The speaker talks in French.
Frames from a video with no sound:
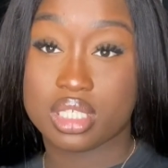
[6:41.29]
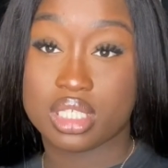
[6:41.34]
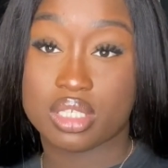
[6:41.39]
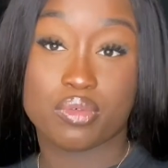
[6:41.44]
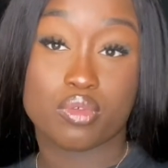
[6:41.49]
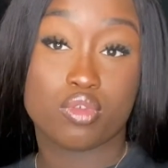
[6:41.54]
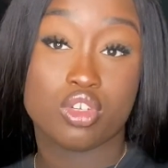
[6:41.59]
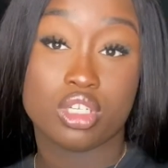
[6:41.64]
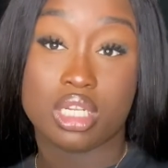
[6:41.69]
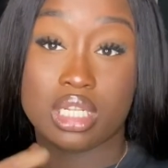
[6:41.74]

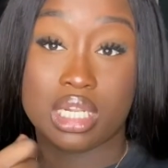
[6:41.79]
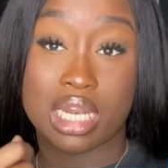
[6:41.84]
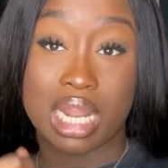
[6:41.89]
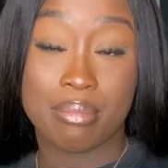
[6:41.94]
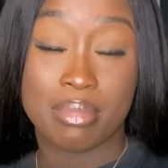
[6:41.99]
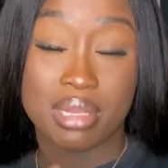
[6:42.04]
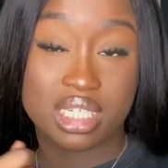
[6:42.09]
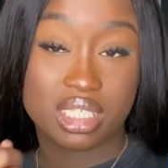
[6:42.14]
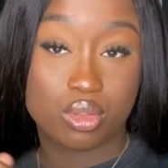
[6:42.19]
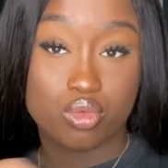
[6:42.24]
sauf que
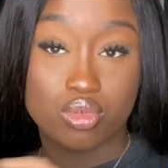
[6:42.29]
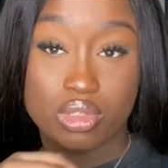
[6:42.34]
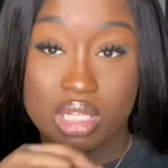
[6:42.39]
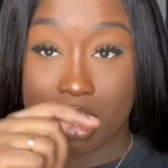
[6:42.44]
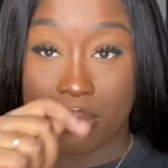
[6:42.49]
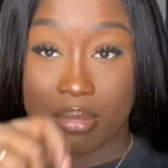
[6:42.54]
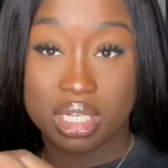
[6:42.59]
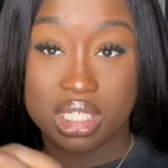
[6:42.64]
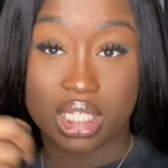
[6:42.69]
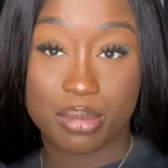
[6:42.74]
la mèche, toute
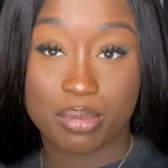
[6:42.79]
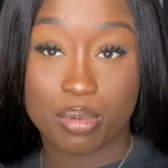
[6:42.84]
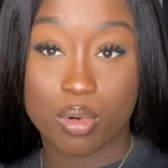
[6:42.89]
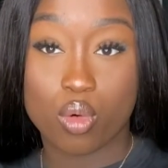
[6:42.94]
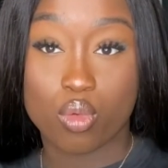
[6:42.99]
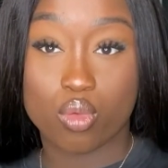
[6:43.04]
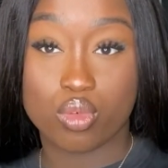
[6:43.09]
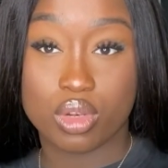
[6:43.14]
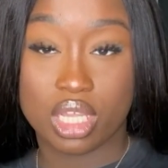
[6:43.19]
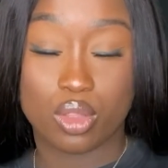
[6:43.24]
la mèche n'est pas
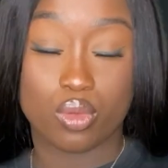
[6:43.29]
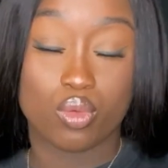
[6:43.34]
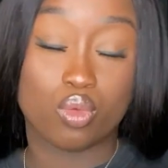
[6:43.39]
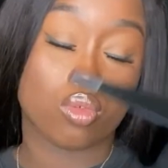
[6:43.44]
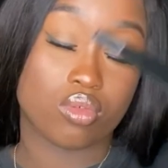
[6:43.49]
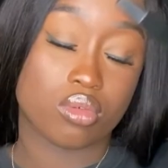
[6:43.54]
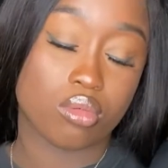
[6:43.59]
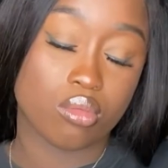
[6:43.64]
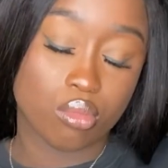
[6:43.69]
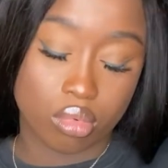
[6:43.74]
enroulée.
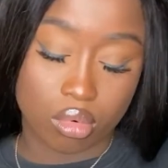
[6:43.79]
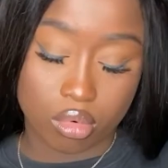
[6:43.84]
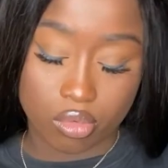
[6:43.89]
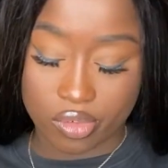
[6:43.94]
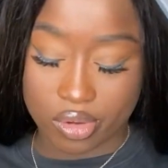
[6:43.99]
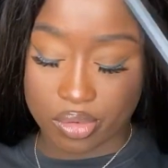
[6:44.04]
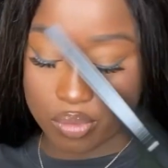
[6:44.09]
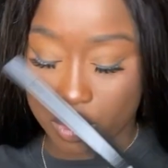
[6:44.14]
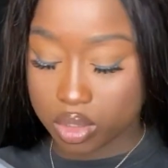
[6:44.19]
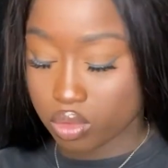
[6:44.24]
Donc, on
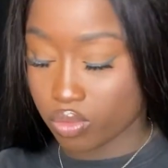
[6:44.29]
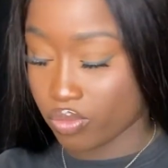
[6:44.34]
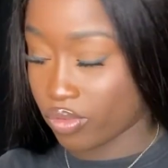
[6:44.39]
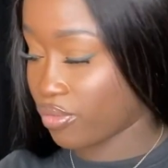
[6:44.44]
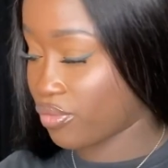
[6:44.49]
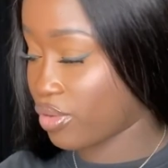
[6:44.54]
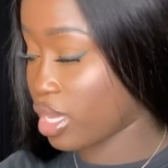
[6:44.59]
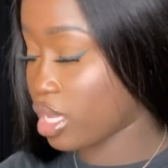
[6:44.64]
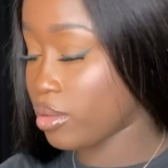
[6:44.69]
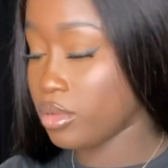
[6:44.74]
va voir ce qu'on
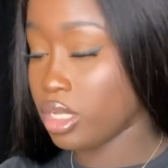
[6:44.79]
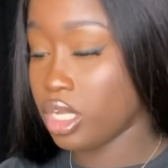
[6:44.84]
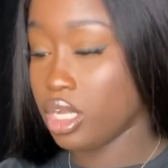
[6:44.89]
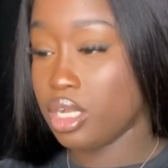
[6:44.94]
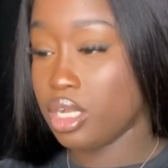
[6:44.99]
va faire.